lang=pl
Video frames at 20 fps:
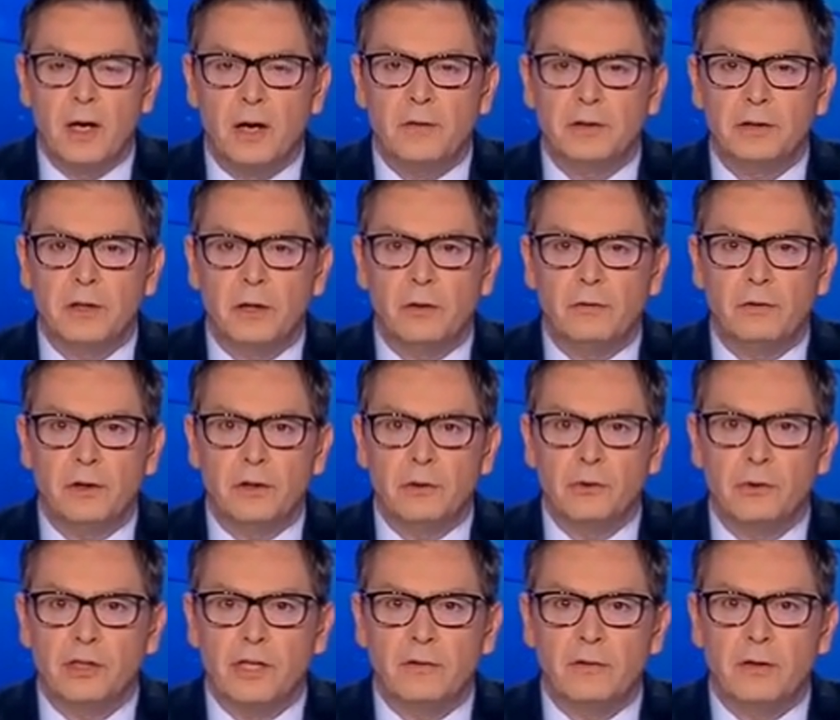W atakowanie
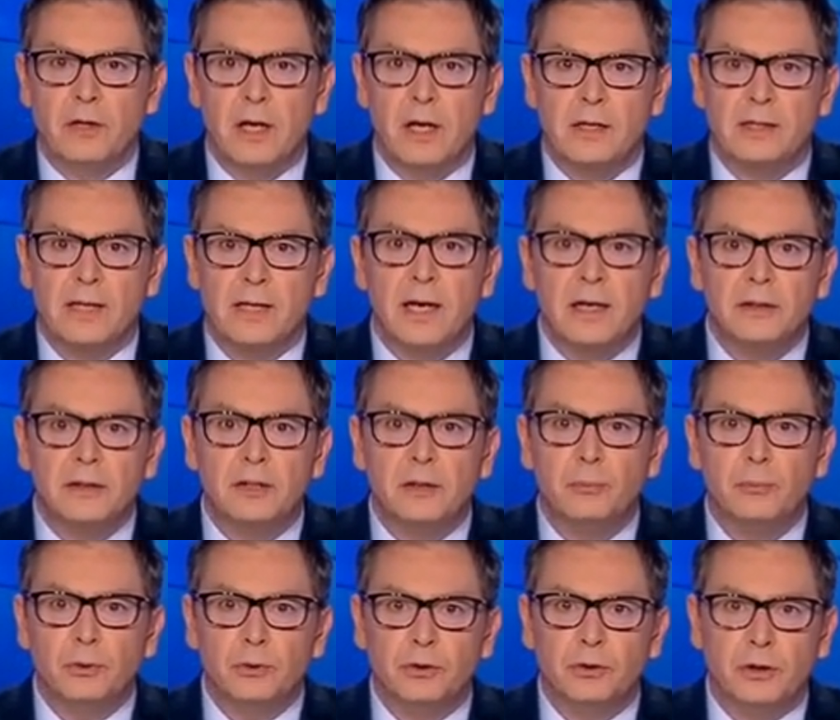ustawy Lex
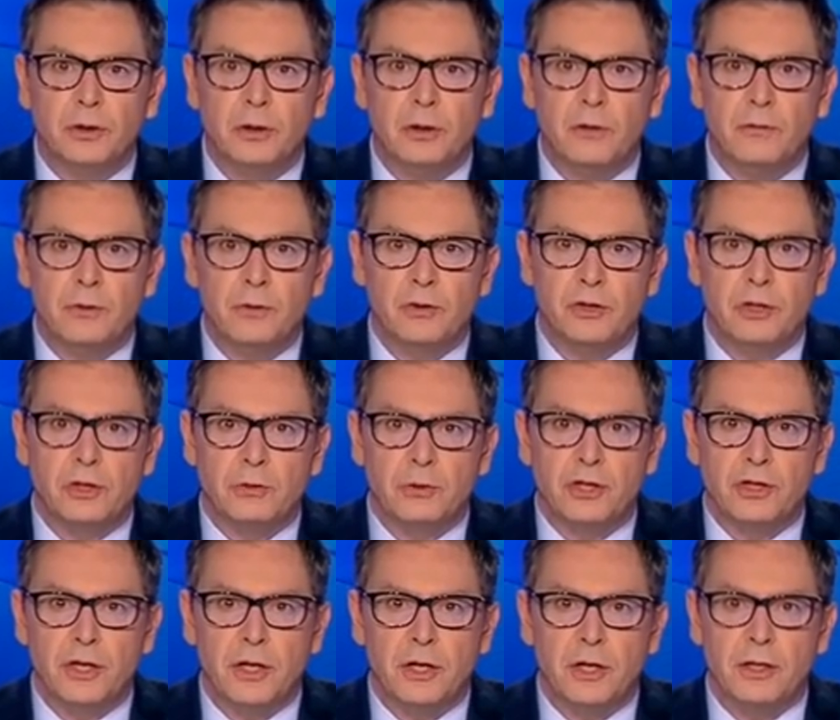Antyputin włączyły
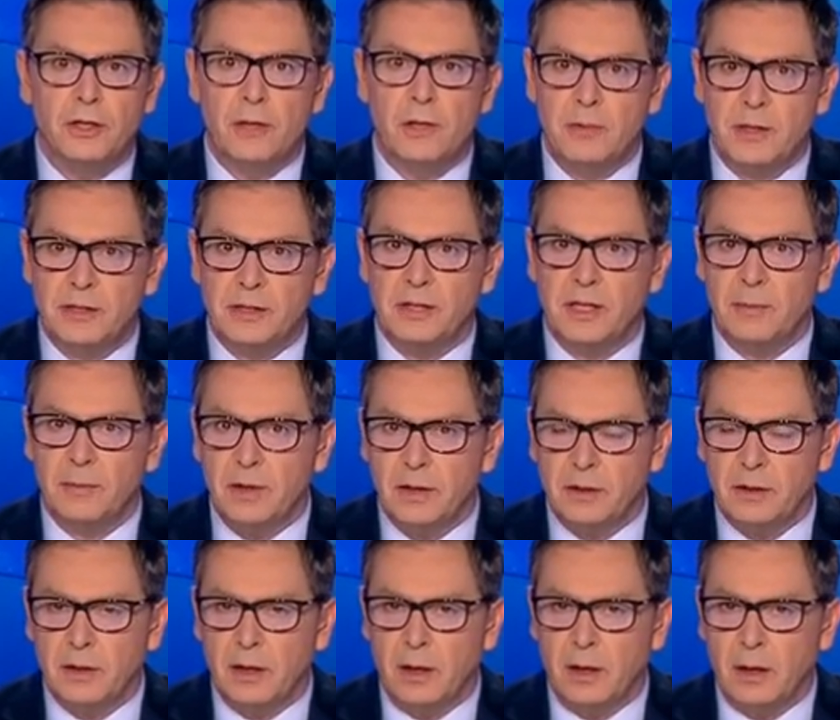się niemieckie
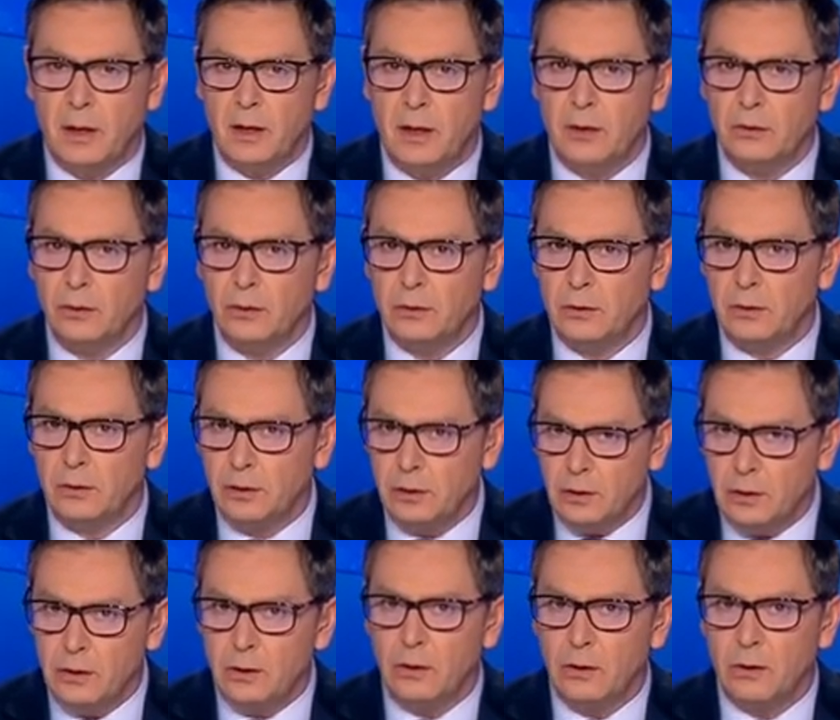media, ale to
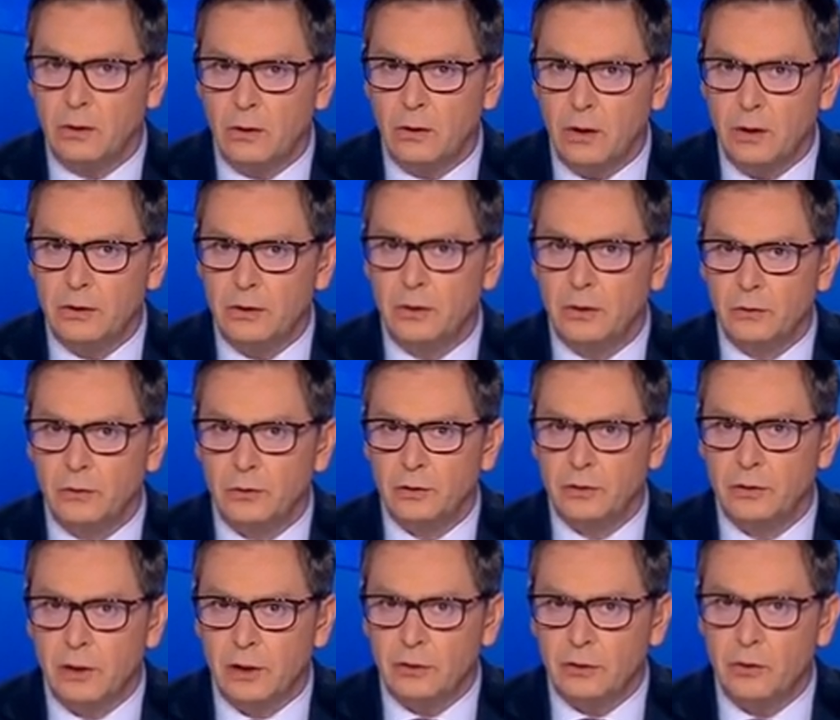tylko kolejny
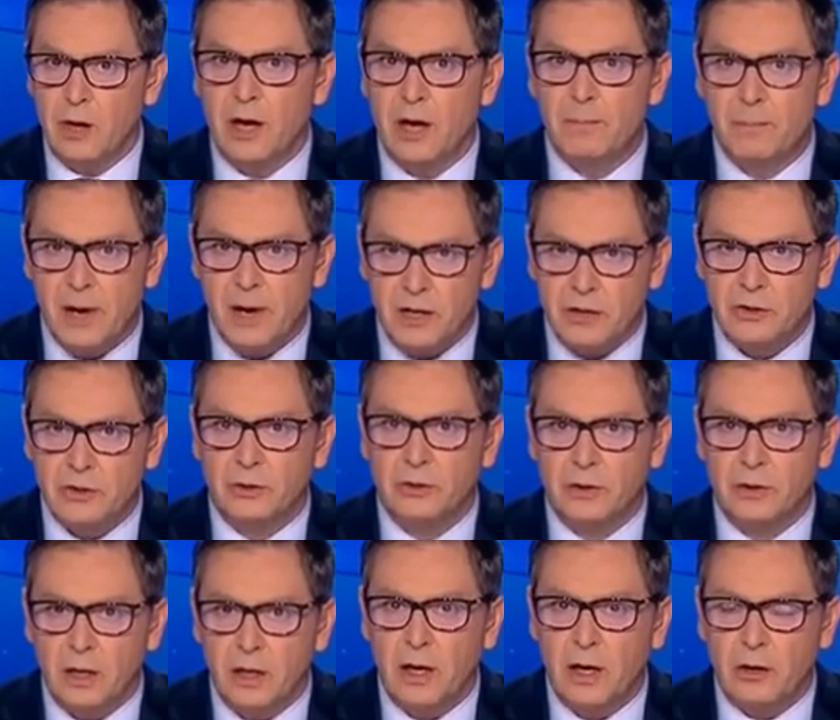dowód na to, jak bardzo
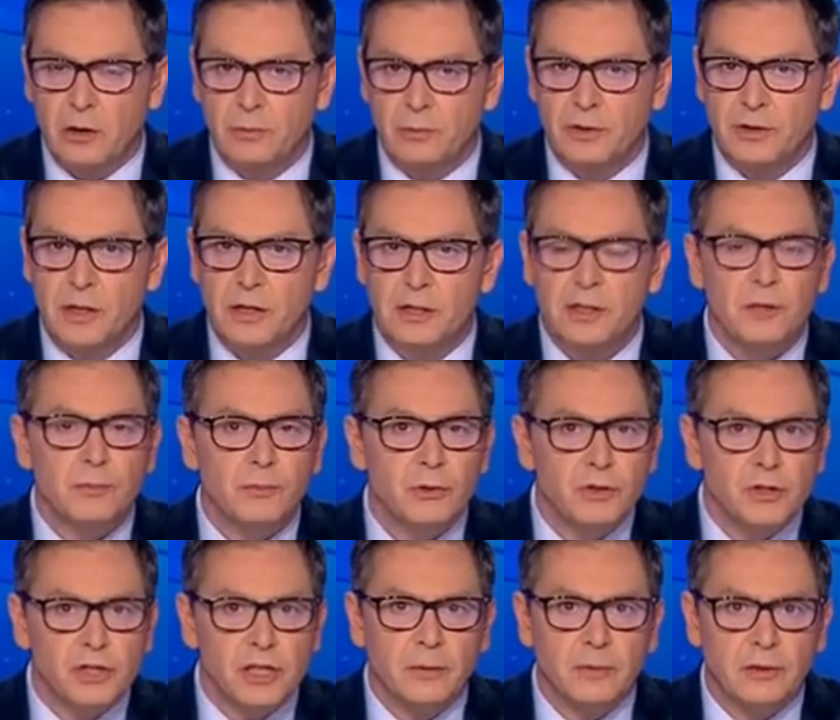taka komisja jest
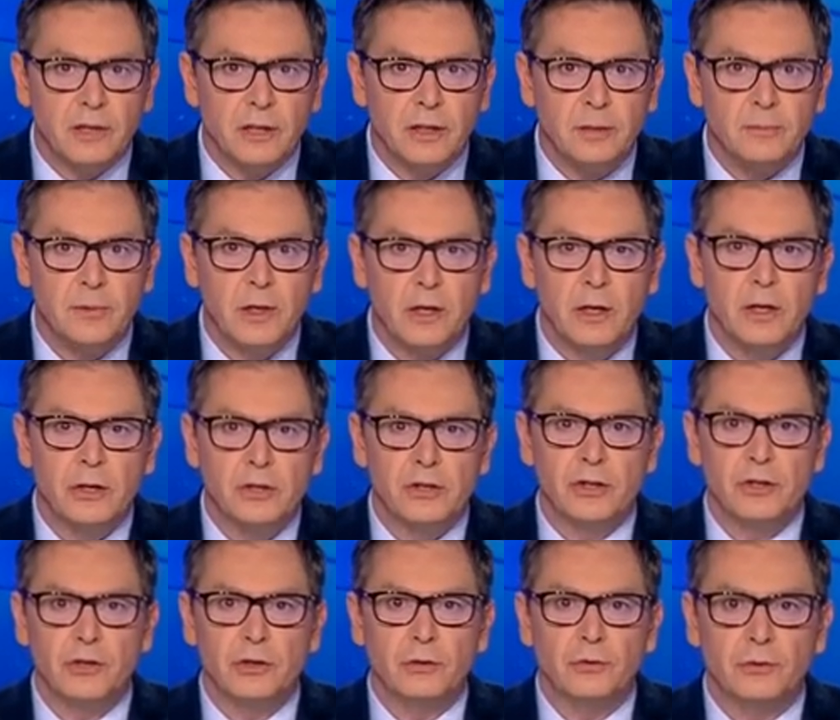potrzebna.
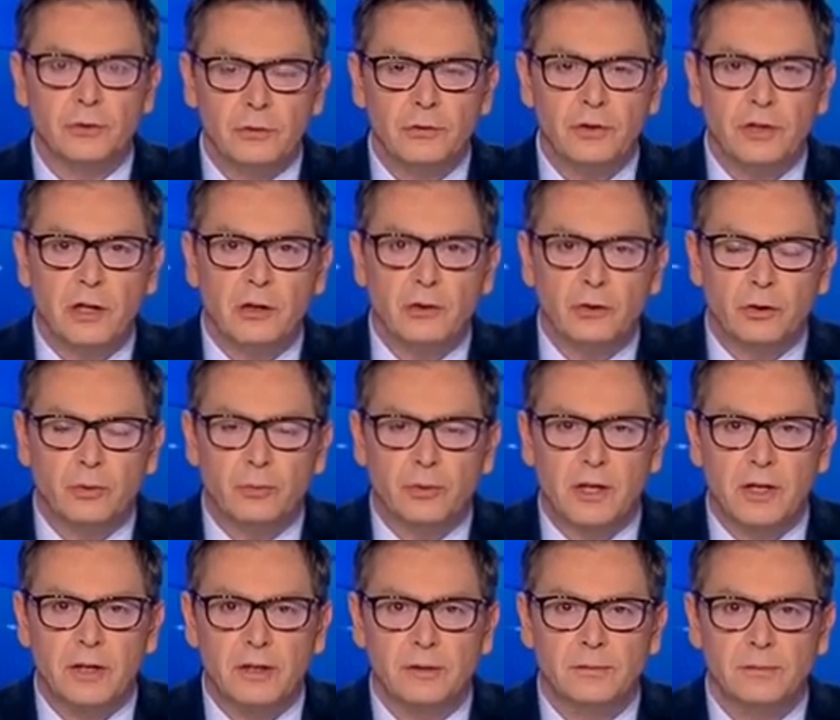Krzysztof Nowina-Konopka.